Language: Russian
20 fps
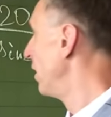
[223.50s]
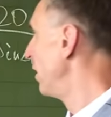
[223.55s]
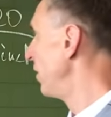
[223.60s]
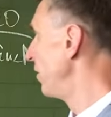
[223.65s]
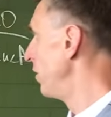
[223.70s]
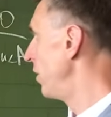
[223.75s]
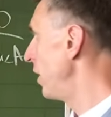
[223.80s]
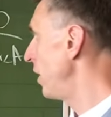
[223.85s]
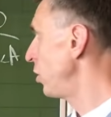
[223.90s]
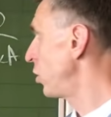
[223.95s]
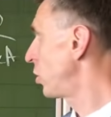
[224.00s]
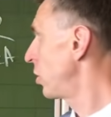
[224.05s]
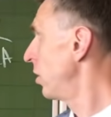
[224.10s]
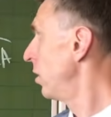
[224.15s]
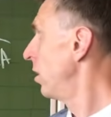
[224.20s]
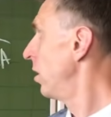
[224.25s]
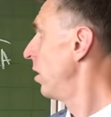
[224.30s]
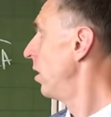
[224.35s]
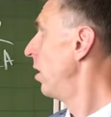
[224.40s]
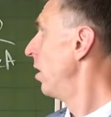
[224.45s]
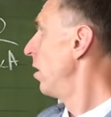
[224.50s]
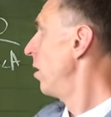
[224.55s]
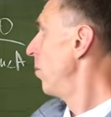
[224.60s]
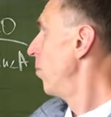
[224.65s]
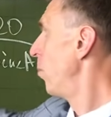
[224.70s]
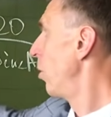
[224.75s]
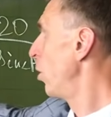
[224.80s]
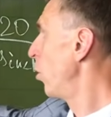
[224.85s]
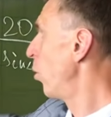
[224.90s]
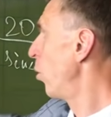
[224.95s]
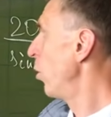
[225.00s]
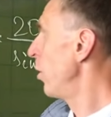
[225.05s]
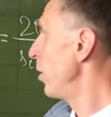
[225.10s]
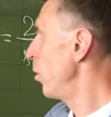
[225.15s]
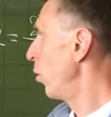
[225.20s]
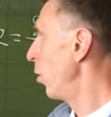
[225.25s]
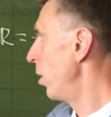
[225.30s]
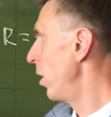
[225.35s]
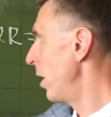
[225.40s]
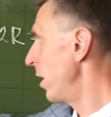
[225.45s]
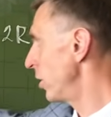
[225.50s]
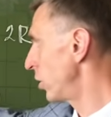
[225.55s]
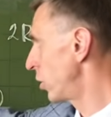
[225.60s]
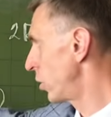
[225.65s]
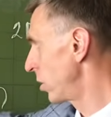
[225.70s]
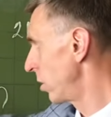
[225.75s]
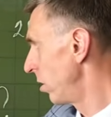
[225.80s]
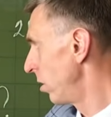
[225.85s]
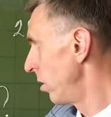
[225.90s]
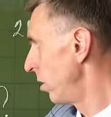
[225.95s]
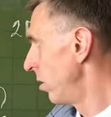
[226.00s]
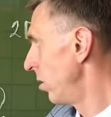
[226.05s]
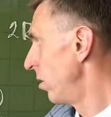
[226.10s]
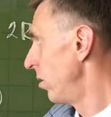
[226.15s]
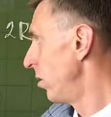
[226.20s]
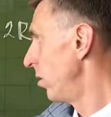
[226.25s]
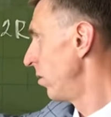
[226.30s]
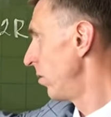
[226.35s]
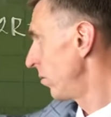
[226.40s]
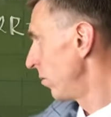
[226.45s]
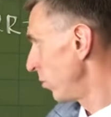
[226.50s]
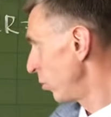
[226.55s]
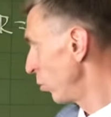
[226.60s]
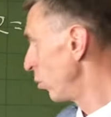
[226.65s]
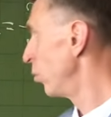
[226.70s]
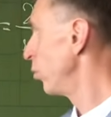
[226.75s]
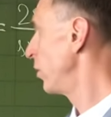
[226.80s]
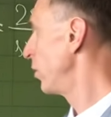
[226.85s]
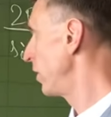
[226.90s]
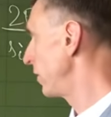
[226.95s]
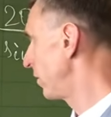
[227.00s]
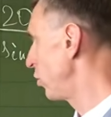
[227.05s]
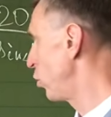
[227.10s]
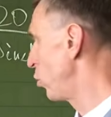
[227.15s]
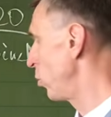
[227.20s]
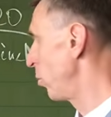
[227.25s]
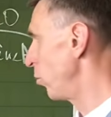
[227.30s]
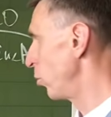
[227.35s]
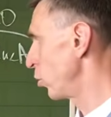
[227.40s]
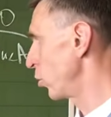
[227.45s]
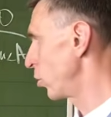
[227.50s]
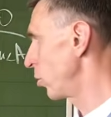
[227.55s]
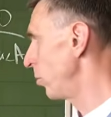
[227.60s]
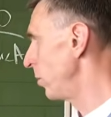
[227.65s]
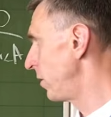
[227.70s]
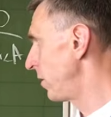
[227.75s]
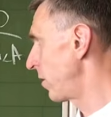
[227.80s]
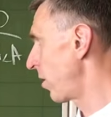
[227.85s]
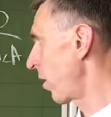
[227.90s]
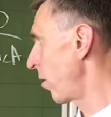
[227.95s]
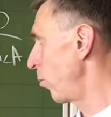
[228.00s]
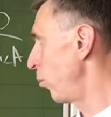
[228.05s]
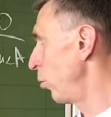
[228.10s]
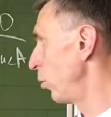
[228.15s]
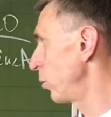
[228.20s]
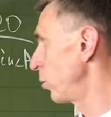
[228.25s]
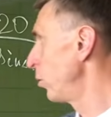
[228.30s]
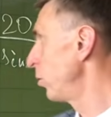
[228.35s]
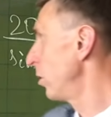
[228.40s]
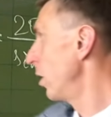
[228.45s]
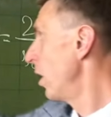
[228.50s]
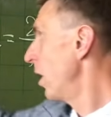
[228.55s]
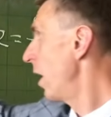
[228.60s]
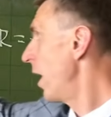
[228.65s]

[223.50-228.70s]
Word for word: Дальше БО и OH, ну у нас еще может быть сработают.